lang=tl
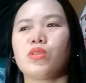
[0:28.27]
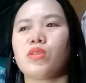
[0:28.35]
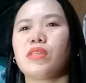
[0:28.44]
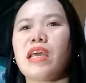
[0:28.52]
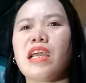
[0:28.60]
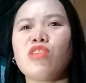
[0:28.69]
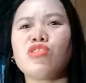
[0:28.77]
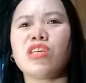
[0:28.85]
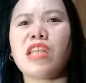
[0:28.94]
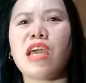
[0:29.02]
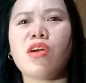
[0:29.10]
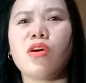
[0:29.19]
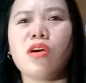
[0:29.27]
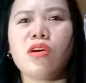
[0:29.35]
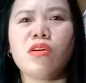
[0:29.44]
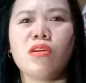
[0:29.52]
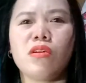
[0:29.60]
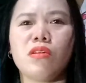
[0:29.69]
Tay ganun siya dahil oh
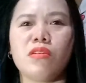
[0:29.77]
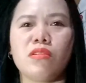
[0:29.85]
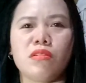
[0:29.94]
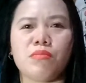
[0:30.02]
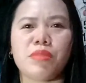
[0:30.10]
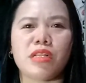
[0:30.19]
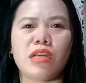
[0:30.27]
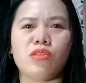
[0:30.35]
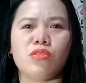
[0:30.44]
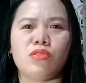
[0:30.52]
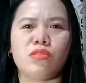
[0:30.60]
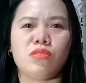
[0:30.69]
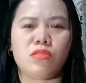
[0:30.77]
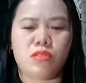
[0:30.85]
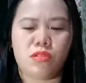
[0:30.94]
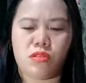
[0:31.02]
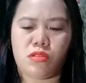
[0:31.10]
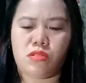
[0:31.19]
Ba't ganun?
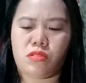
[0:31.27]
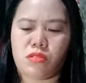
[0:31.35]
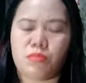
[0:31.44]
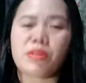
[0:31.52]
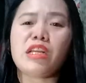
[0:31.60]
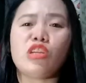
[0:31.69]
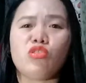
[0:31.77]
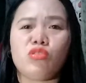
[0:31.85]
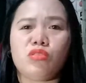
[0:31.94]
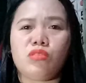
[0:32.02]
Ba't ganun?